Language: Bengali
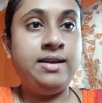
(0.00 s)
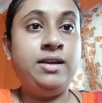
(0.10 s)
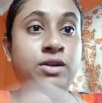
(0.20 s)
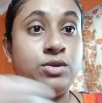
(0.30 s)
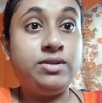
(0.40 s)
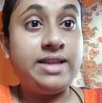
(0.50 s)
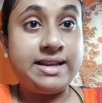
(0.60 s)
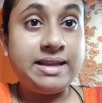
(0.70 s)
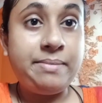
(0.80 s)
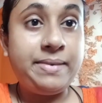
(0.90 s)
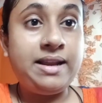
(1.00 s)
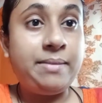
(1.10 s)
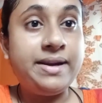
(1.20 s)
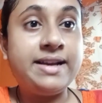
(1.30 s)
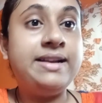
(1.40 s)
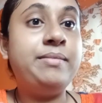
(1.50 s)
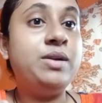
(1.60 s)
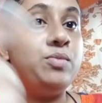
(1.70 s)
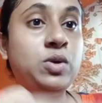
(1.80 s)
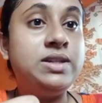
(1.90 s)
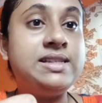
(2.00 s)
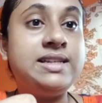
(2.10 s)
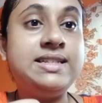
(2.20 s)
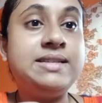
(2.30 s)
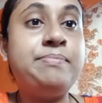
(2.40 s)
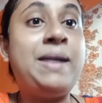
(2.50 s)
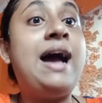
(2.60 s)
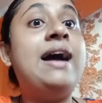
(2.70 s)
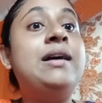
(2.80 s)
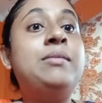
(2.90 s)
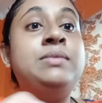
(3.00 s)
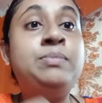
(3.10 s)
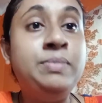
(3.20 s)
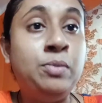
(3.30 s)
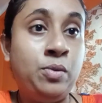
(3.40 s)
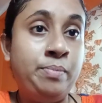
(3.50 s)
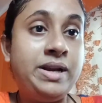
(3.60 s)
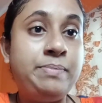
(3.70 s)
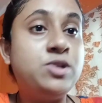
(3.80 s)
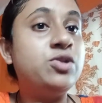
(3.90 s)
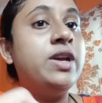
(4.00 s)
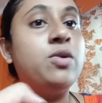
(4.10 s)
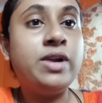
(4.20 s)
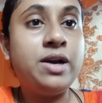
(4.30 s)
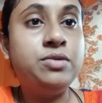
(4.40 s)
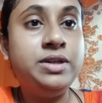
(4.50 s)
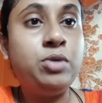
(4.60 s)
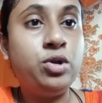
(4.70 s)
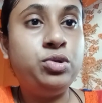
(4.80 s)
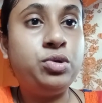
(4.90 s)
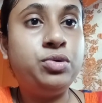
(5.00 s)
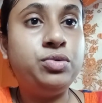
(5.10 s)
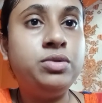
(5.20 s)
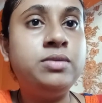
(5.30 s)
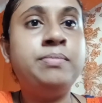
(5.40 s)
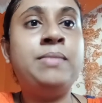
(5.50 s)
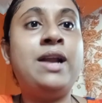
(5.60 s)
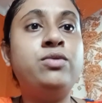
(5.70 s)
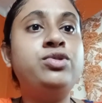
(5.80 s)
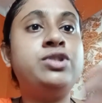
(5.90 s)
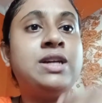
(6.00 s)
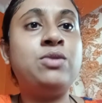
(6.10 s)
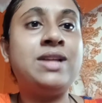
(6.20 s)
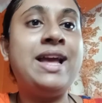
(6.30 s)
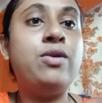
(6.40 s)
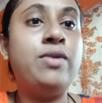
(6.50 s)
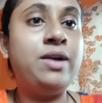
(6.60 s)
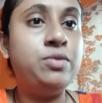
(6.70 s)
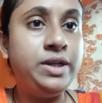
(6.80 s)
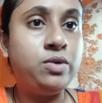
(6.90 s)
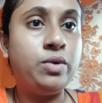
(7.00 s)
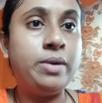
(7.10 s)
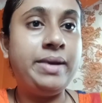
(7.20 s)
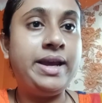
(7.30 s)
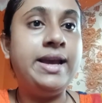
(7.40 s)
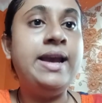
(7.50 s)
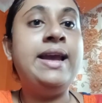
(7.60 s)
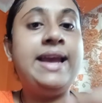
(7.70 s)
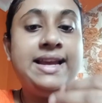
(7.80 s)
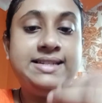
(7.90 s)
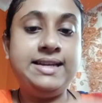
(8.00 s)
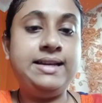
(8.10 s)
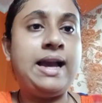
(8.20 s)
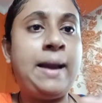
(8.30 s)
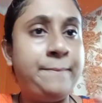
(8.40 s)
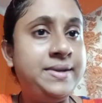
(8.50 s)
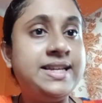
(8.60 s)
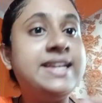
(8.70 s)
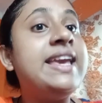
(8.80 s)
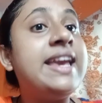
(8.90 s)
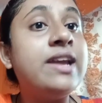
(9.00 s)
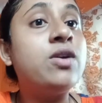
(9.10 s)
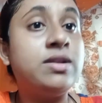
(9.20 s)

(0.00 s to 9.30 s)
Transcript: তো দেখতেই পেলে আবার এখানে আবার বলছে যে বোম্বের পিছনে ঘোরাঘুরি বন্ধ করুন মানুষ কোথায় ঘোরাঘুরি করবে এই যে আপনি যে কেকের কথা